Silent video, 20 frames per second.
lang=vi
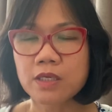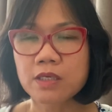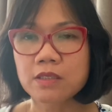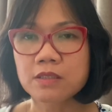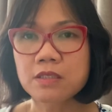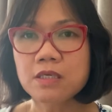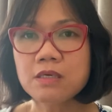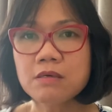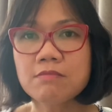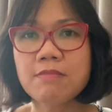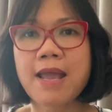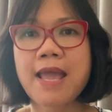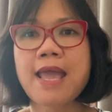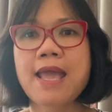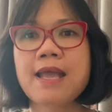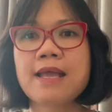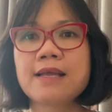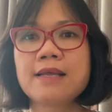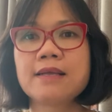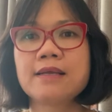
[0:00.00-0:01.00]
nhưng
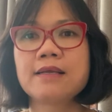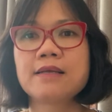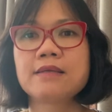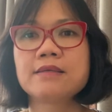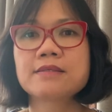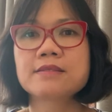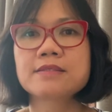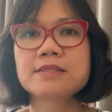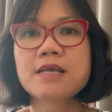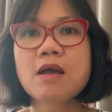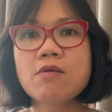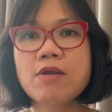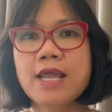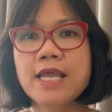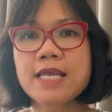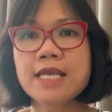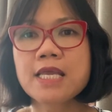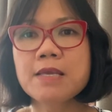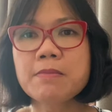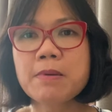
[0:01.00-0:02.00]
mà sau
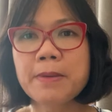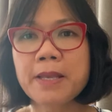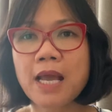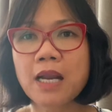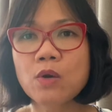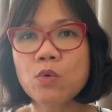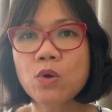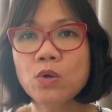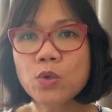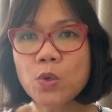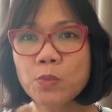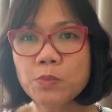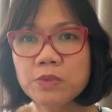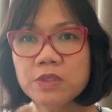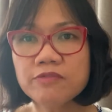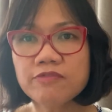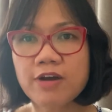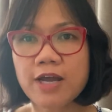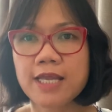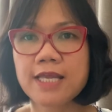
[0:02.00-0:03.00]
này khi mà mình ăn uống đúng
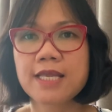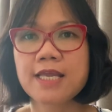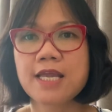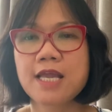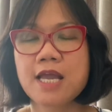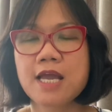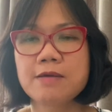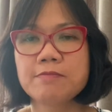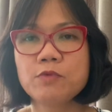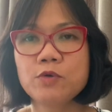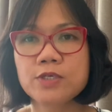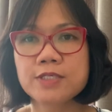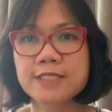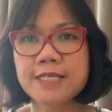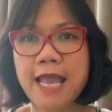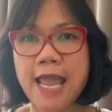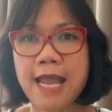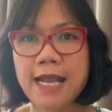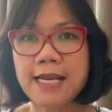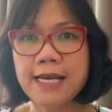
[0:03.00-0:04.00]
như vậy buổi
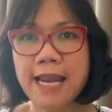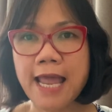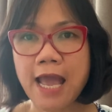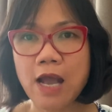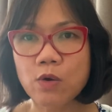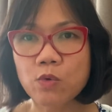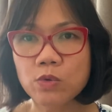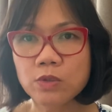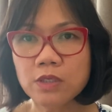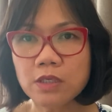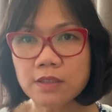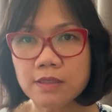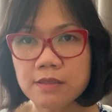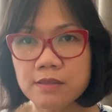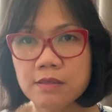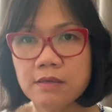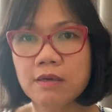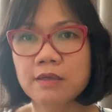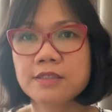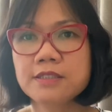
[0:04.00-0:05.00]
sáng là uống nước
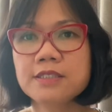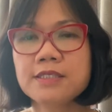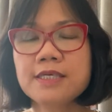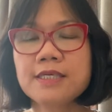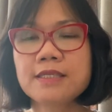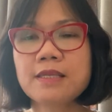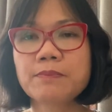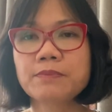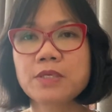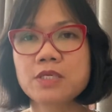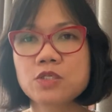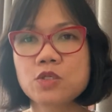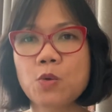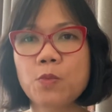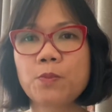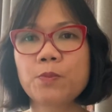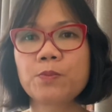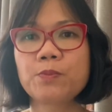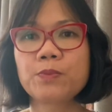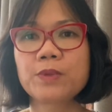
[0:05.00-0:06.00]
đường trước khi tập thể
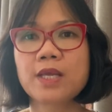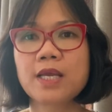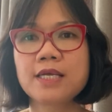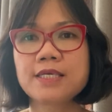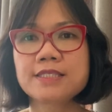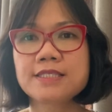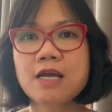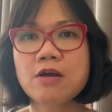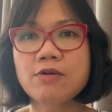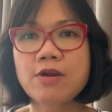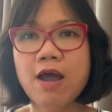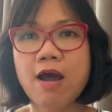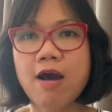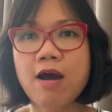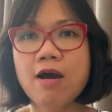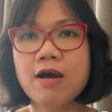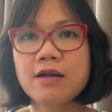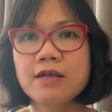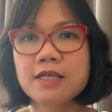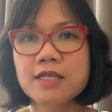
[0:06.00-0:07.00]
dục sau
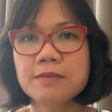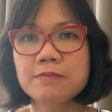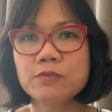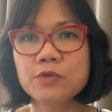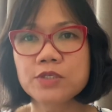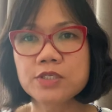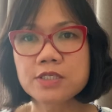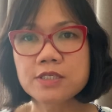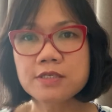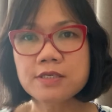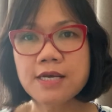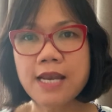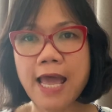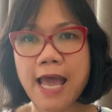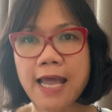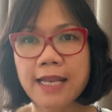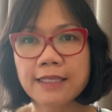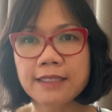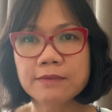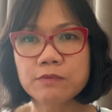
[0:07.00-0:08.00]
đó buổi trưa là
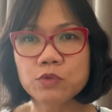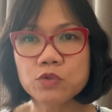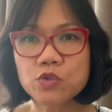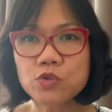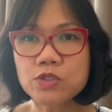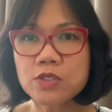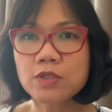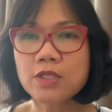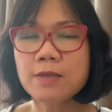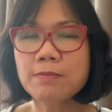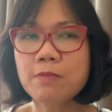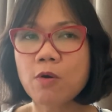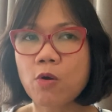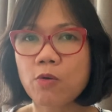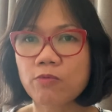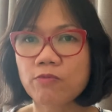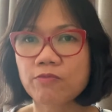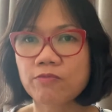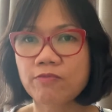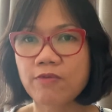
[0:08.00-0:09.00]
ăn một chút sữa tinh
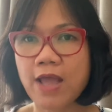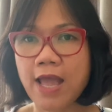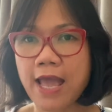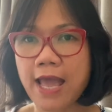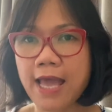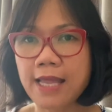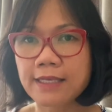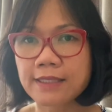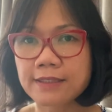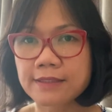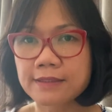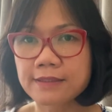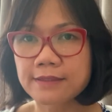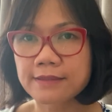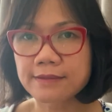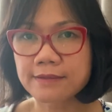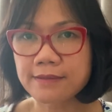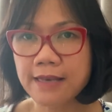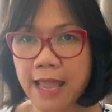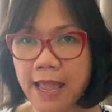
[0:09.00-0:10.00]
bột và ăn
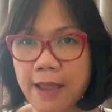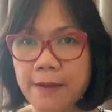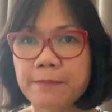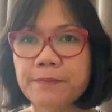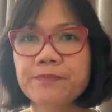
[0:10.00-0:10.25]
đạm